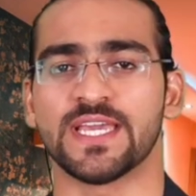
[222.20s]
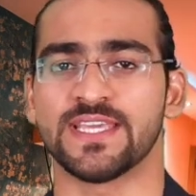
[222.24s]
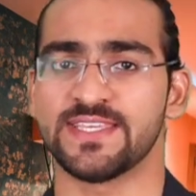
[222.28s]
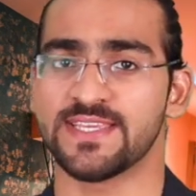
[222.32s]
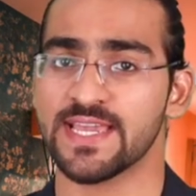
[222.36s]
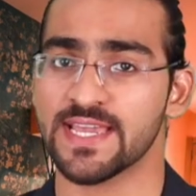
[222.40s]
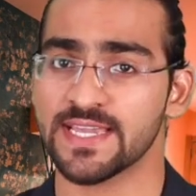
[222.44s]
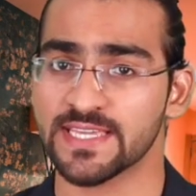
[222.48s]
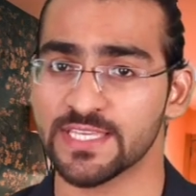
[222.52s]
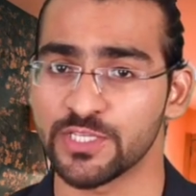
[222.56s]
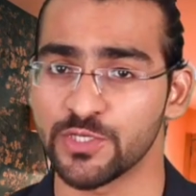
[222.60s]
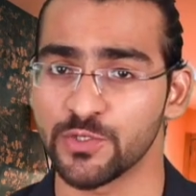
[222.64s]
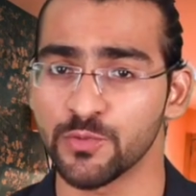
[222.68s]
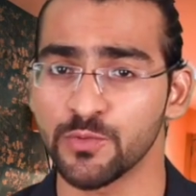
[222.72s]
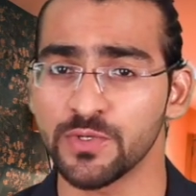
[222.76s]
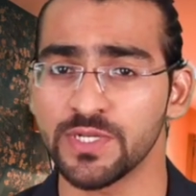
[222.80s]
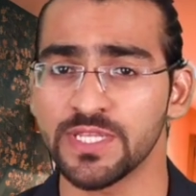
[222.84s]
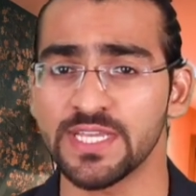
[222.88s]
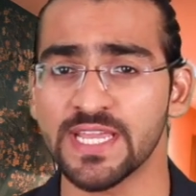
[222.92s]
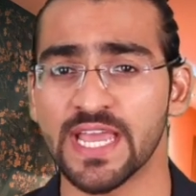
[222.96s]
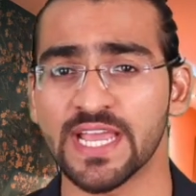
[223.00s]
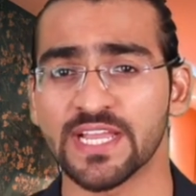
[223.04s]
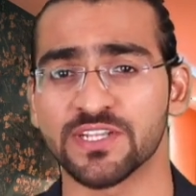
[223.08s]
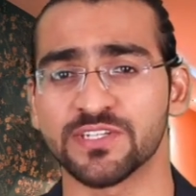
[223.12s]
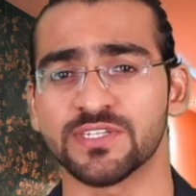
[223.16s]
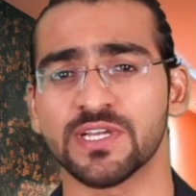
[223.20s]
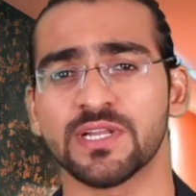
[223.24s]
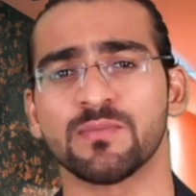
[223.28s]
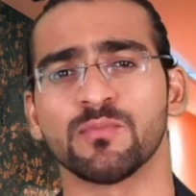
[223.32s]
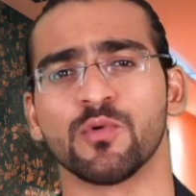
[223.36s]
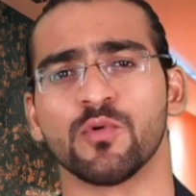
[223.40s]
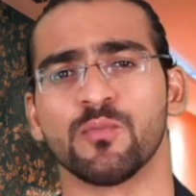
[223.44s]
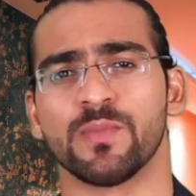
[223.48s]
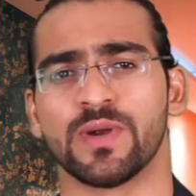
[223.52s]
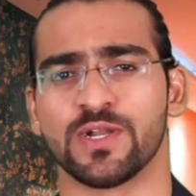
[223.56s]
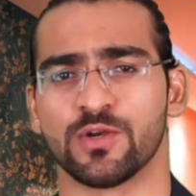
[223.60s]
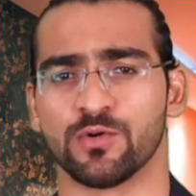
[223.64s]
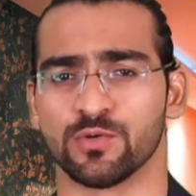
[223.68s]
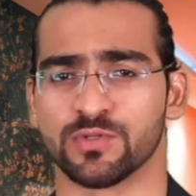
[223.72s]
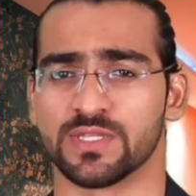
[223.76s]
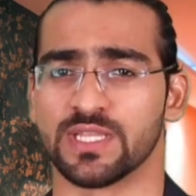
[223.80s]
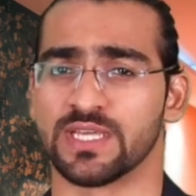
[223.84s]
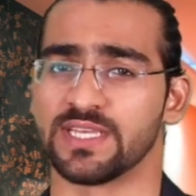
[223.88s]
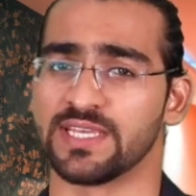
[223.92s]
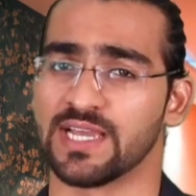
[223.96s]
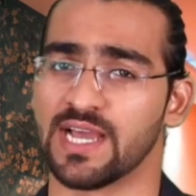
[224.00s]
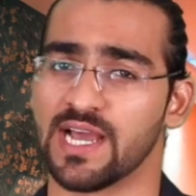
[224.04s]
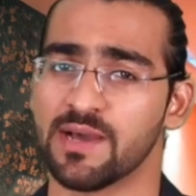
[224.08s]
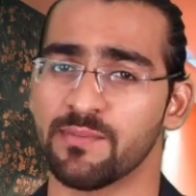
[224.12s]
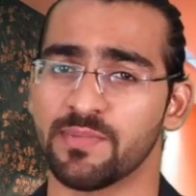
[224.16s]
है ये एक यूनी एक्शन मूवमेंट होता
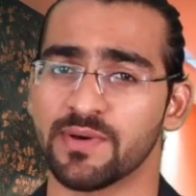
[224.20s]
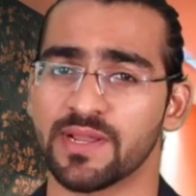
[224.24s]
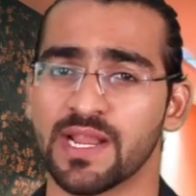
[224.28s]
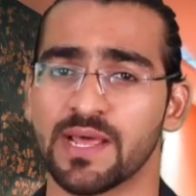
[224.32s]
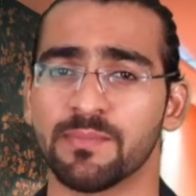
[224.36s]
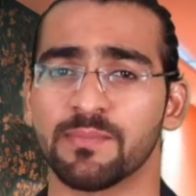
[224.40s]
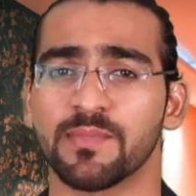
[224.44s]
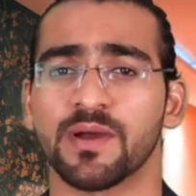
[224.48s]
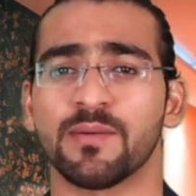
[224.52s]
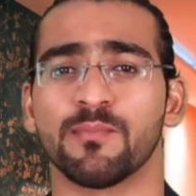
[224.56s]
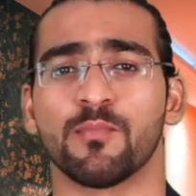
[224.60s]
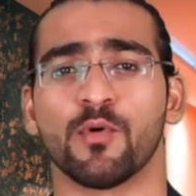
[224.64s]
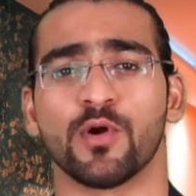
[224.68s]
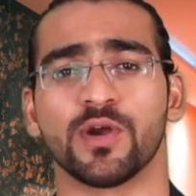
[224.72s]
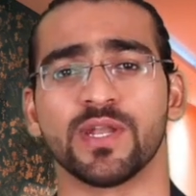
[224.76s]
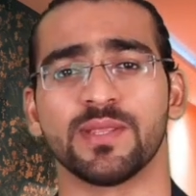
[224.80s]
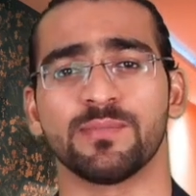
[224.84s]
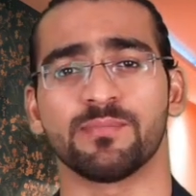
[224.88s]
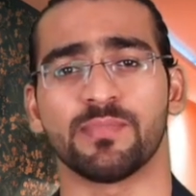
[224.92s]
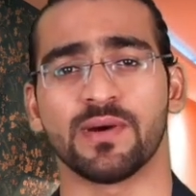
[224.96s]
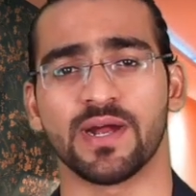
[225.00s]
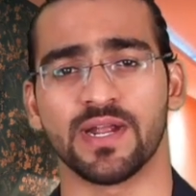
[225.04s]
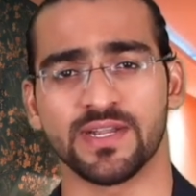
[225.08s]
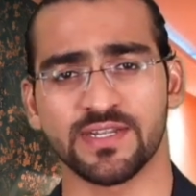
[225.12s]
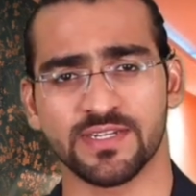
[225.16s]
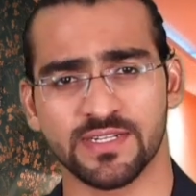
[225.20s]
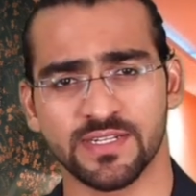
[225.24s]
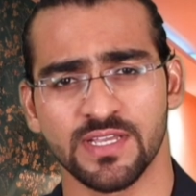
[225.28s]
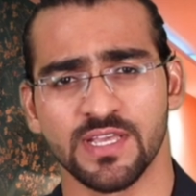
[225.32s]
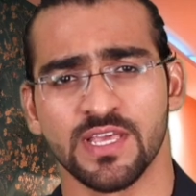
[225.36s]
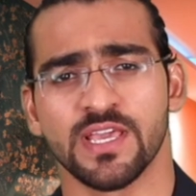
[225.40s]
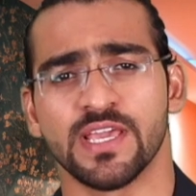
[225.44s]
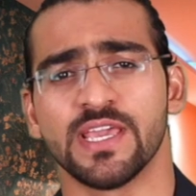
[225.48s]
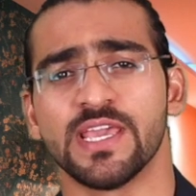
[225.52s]
है यहाँ पर आपका बॉडी पार्ट